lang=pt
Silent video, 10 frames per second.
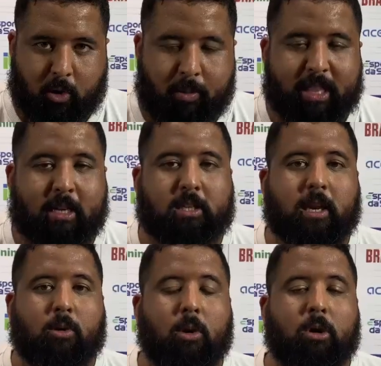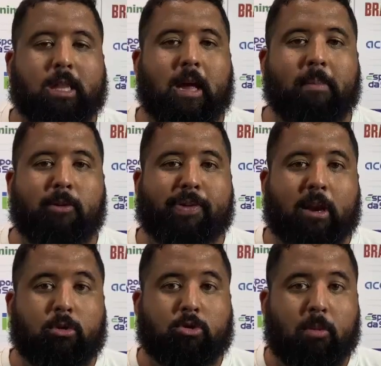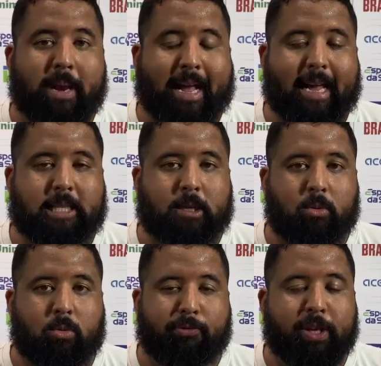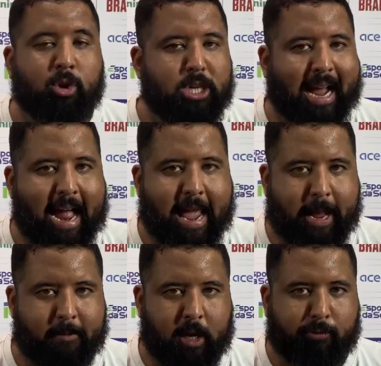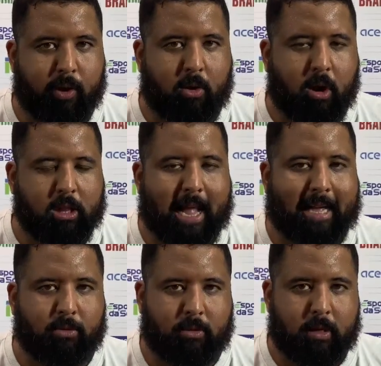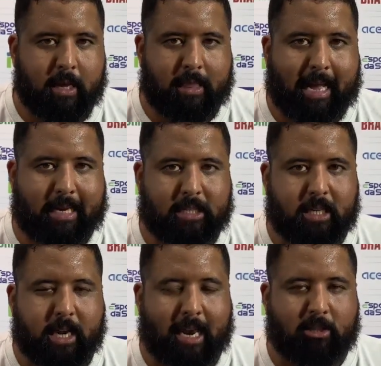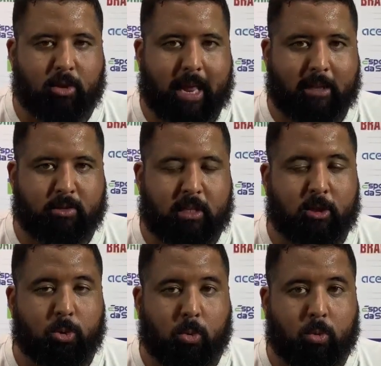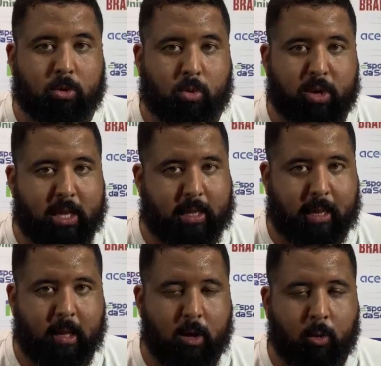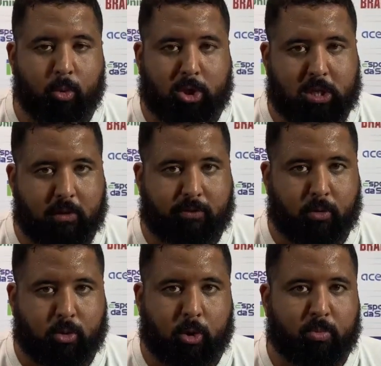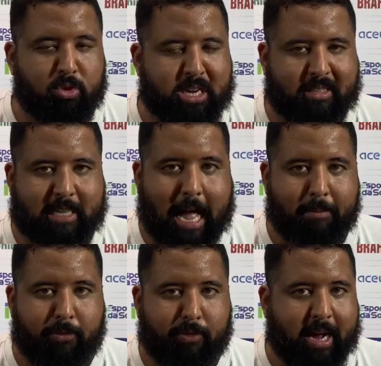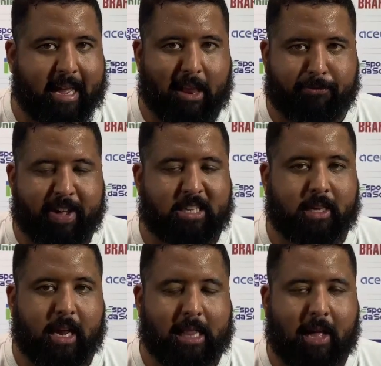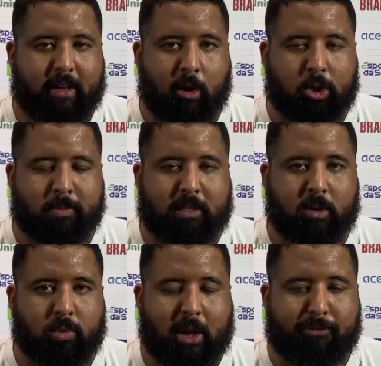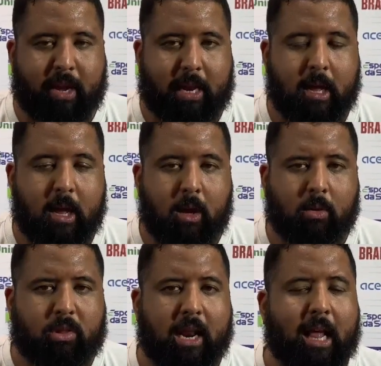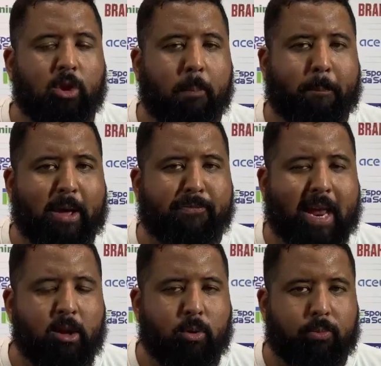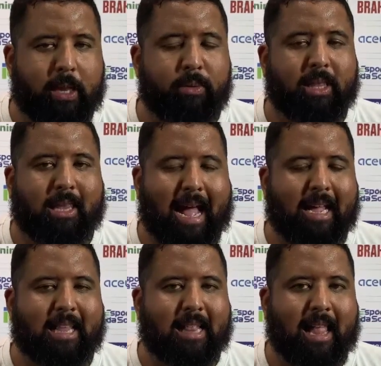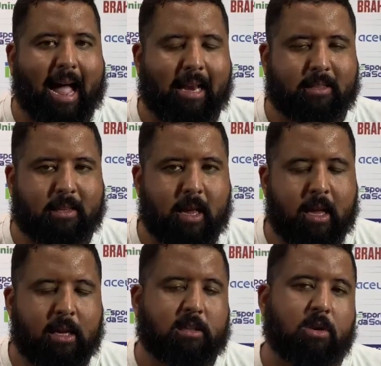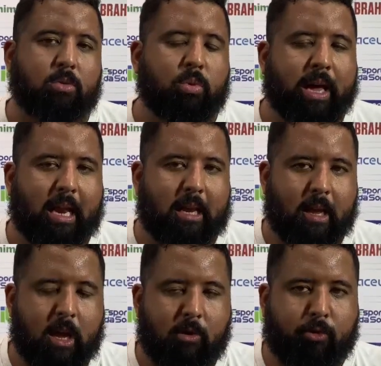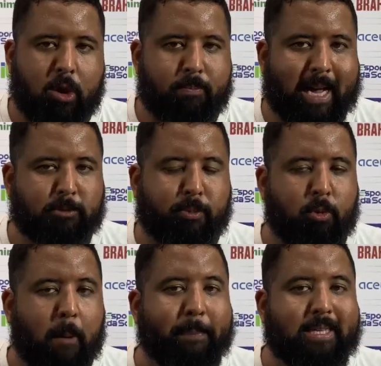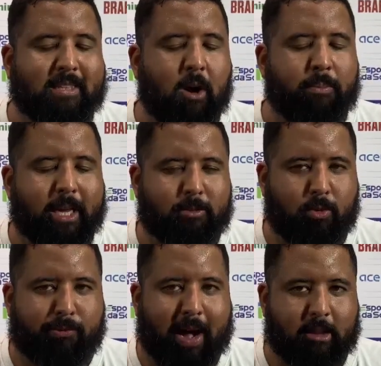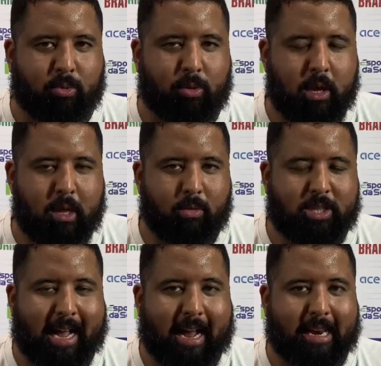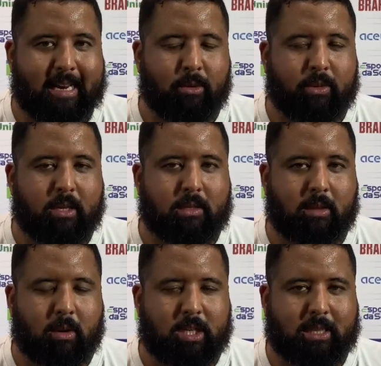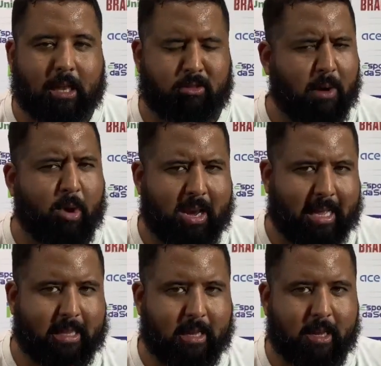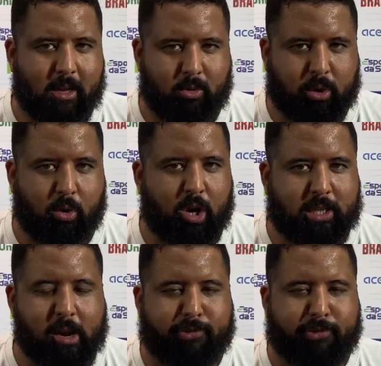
comandante Tricolor também falou sobre a questão do Vitor Jacaré, que foi cortado da lista de relacionados desse jogo contra o Inter. O motivo, todo mundo já sabe, foi aquela festa que ele estava na última segunda-feira. O treinador preferiu não entrar em detalhes e, segundo ele, foi mais por opção mesmo o fato do jacaré não ter sido listado. Dá uma olhada no que o Rogério